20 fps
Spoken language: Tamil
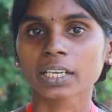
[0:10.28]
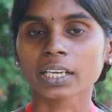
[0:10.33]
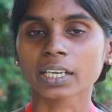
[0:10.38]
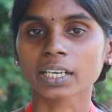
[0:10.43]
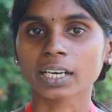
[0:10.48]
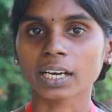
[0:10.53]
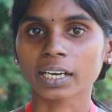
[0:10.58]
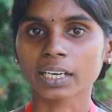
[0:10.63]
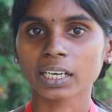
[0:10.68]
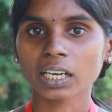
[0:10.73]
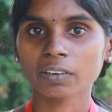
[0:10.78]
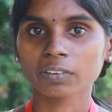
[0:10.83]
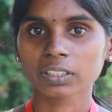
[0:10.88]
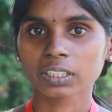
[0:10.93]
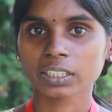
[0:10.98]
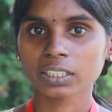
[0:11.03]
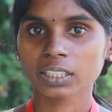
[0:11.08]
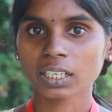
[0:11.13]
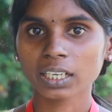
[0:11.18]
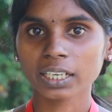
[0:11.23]
எங்கள் அண்ணா
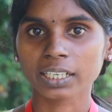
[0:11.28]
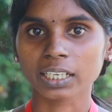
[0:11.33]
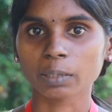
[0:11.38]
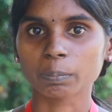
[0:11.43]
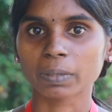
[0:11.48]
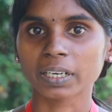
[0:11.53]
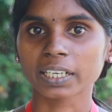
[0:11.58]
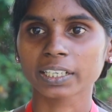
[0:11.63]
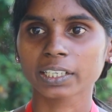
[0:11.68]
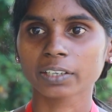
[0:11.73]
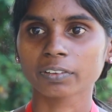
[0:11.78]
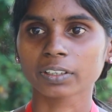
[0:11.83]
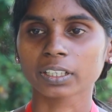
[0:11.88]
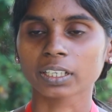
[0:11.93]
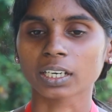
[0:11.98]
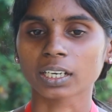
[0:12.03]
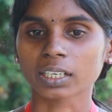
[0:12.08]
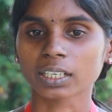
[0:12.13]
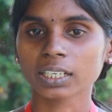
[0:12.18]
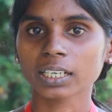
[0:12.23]
வந்து தான் எங்களை படிக்க
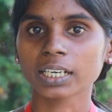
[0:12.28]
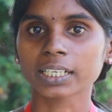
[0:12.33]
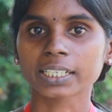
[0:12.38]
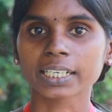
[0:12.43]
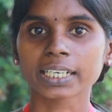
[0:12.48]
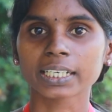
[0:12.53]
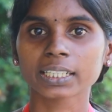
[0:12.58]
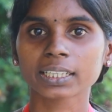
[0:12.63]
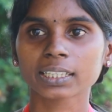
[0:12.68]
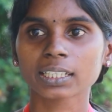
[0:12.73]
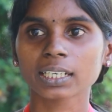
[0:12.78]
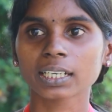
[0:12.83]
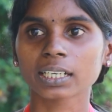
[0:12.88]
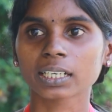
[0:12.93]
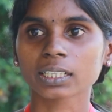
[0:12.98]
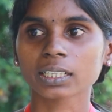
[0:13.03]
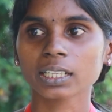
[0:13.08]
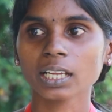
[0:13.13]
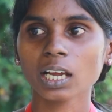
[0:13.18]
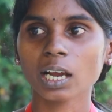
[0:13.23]
வைக்கிறாங்க நான்
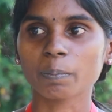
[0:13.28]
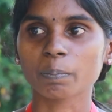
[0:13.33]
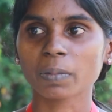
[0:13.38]
டென்த்துலேருந்து